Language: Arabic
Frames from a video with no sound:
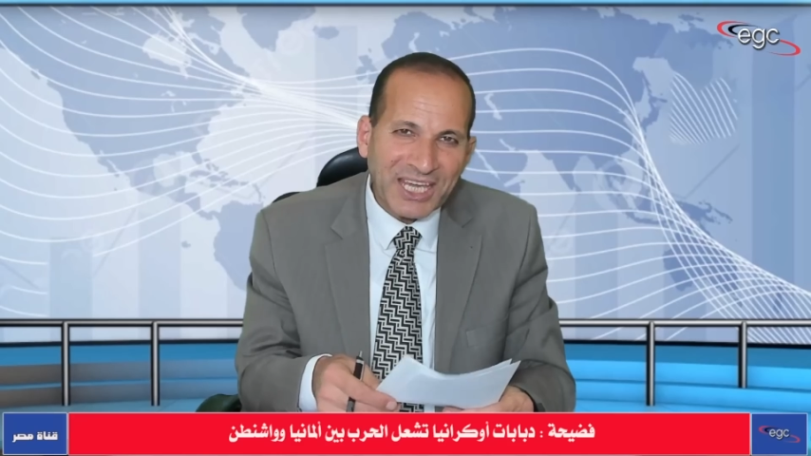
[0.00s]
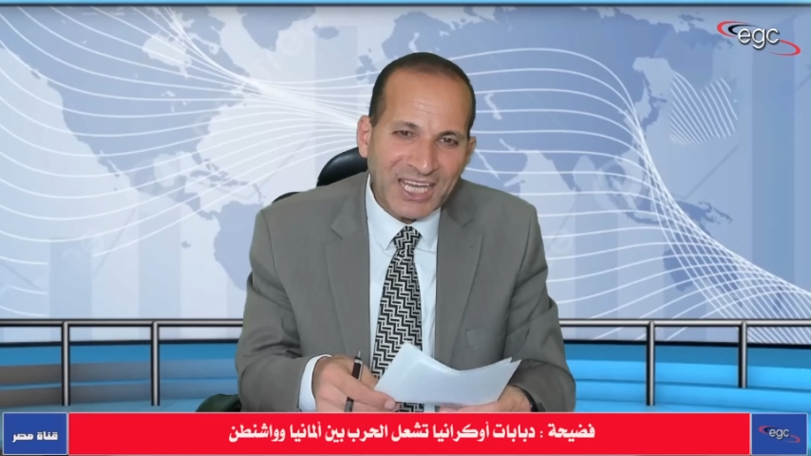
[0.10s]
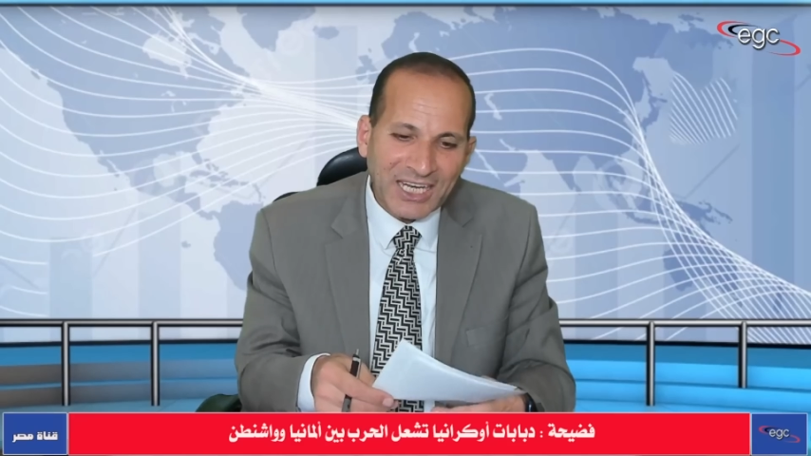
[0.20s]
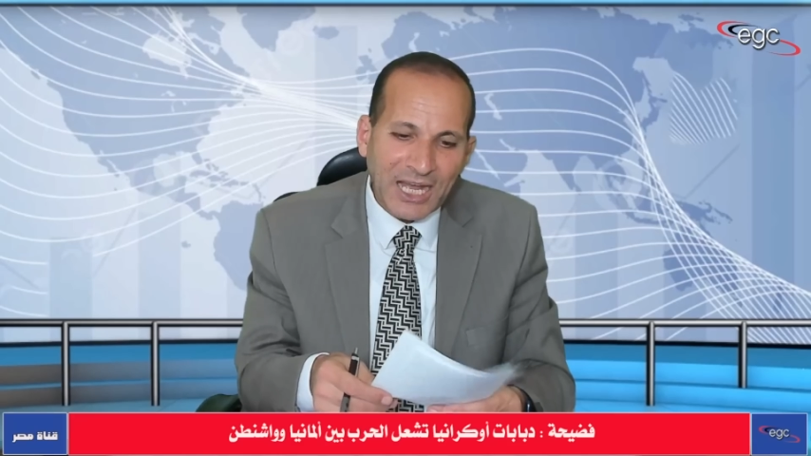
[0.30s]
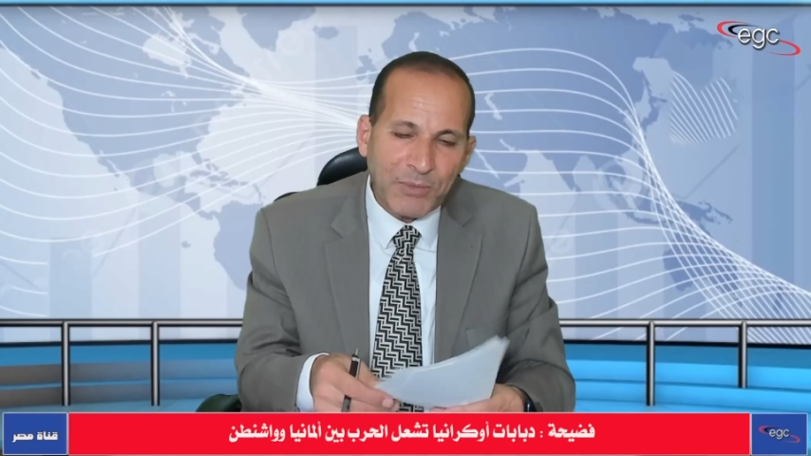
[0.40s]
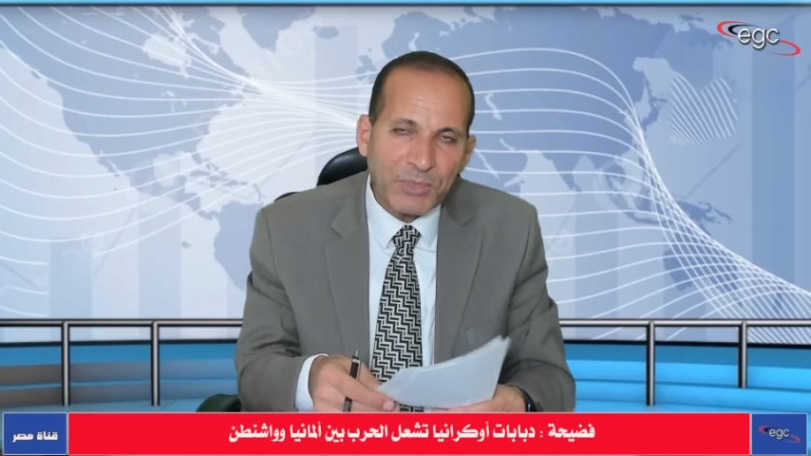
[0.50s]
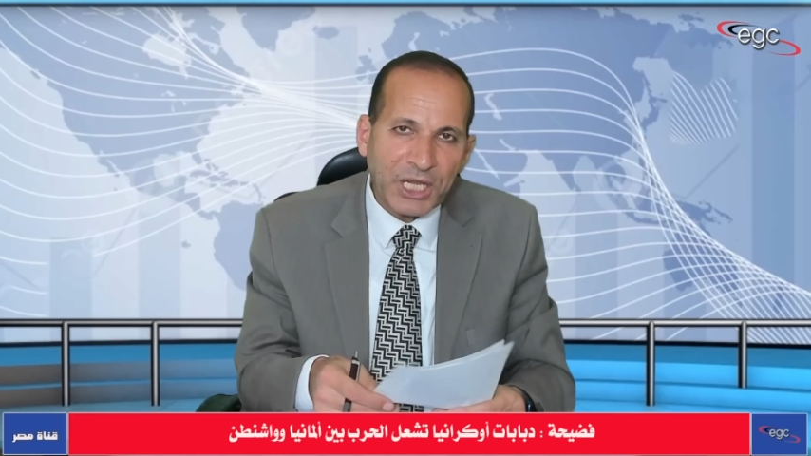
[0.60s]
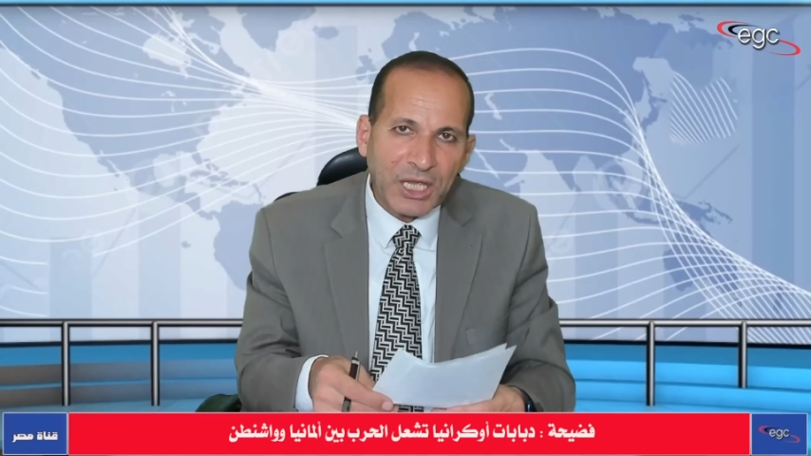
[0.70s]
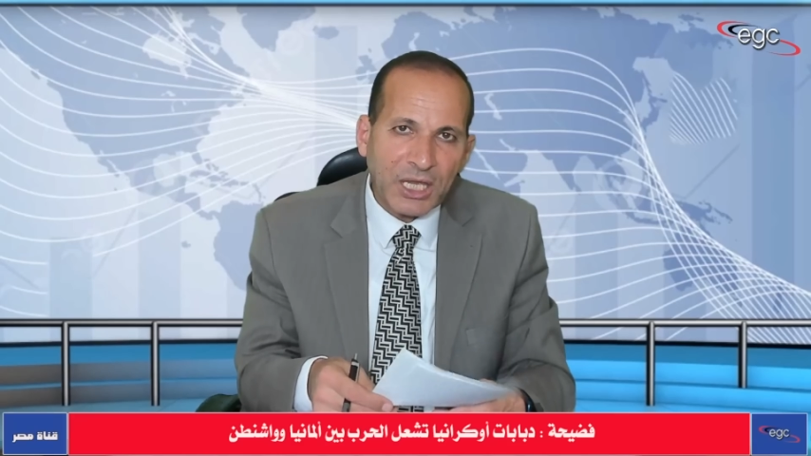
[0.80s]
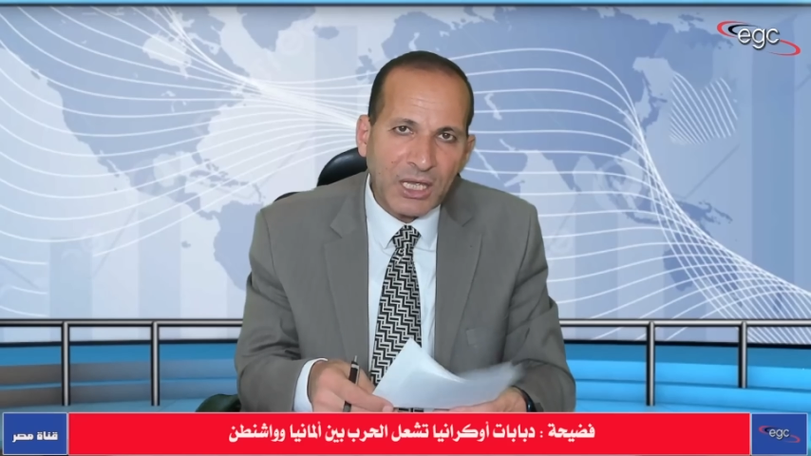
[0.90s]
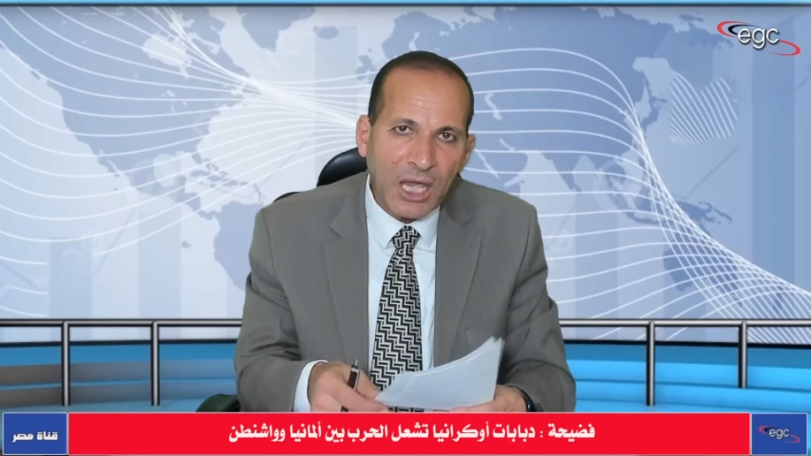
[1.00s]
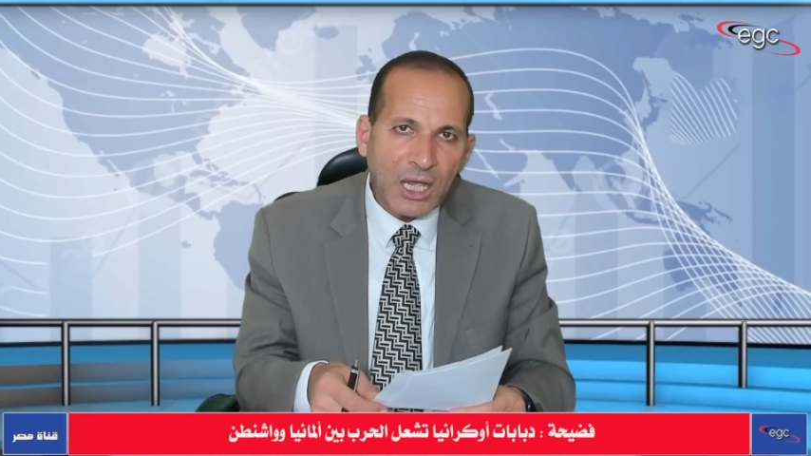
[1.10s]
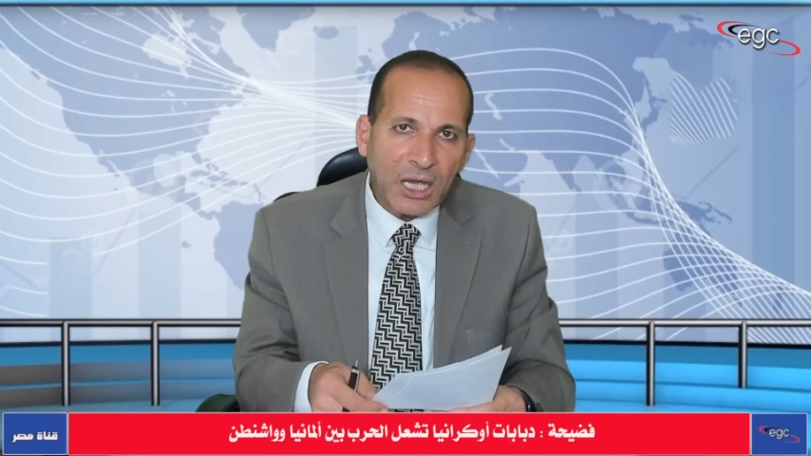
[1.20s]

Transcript: الأمريكي